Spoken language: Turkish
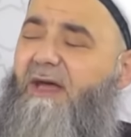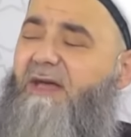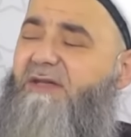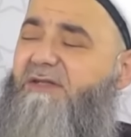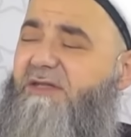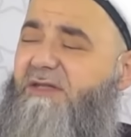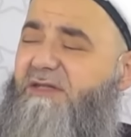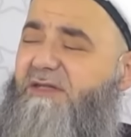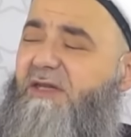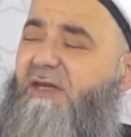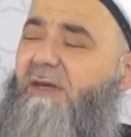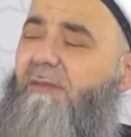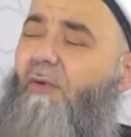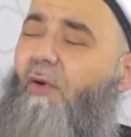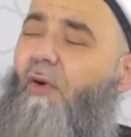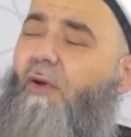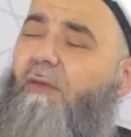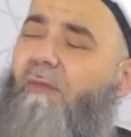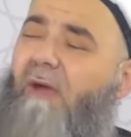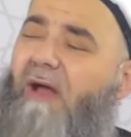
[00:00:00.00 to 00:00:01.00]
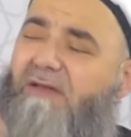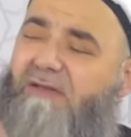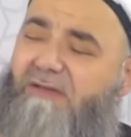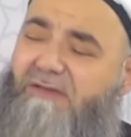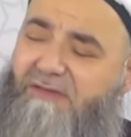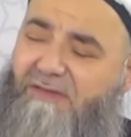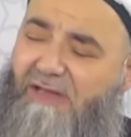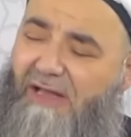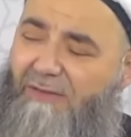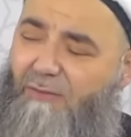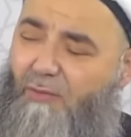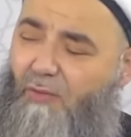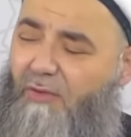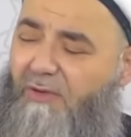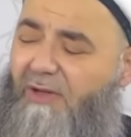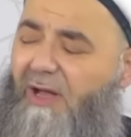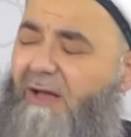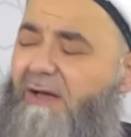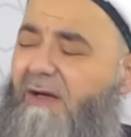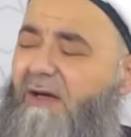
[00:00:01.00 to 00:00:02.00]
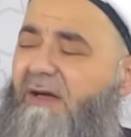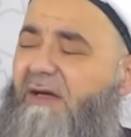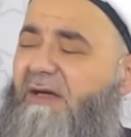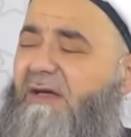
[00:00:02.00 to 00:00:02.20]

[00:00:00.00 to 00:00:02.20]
eskisi gibi olmadığından diyorlar.